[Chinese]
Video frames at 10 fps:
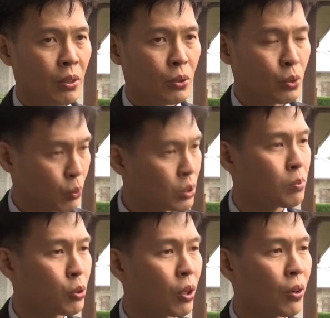哦，手指
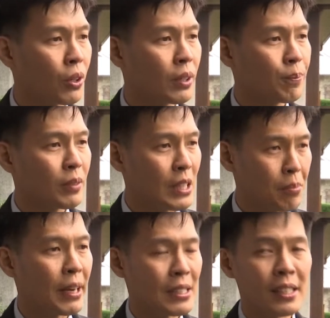不动，一
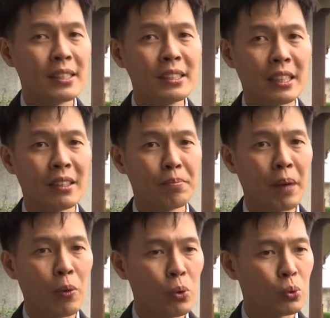百千劫，
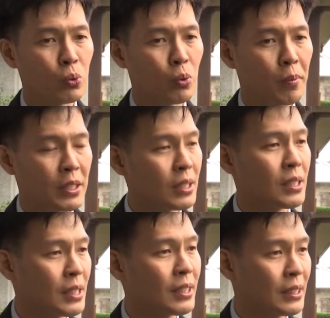把握住我们此
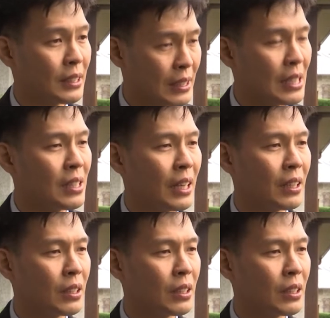际的这个一年。